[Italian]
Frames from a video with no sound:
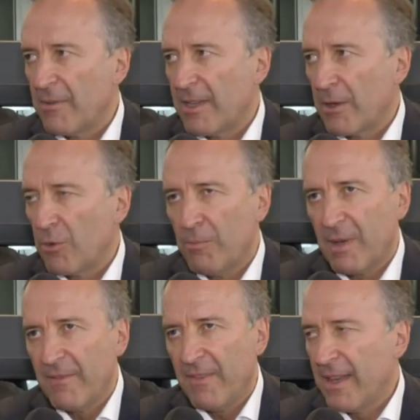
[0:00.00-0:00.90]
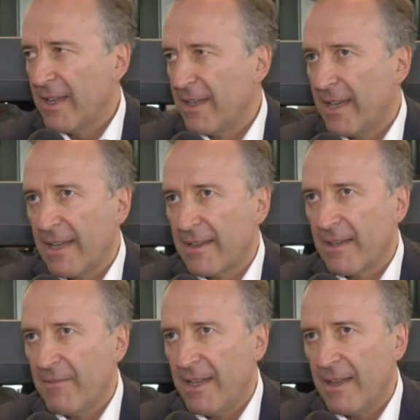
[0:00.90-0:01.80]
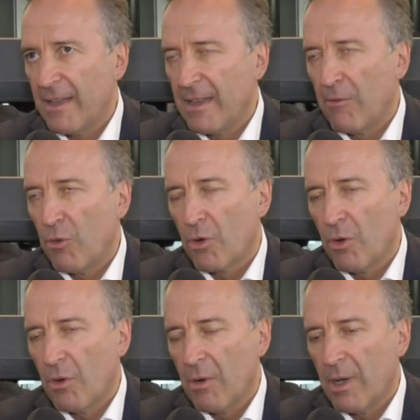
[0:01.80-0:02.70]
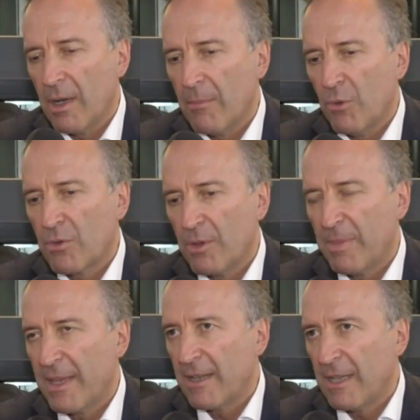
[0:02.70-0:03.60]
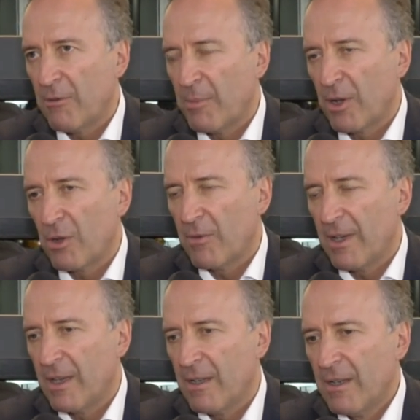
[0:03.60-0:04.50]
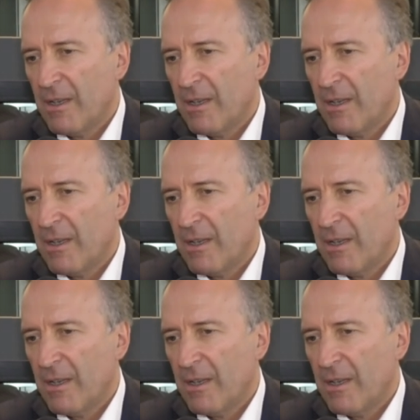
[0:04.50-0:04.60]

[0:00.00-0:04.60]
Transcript: di vita gruppa che vendita diretta, lavoro eh, molto impegnativo però dove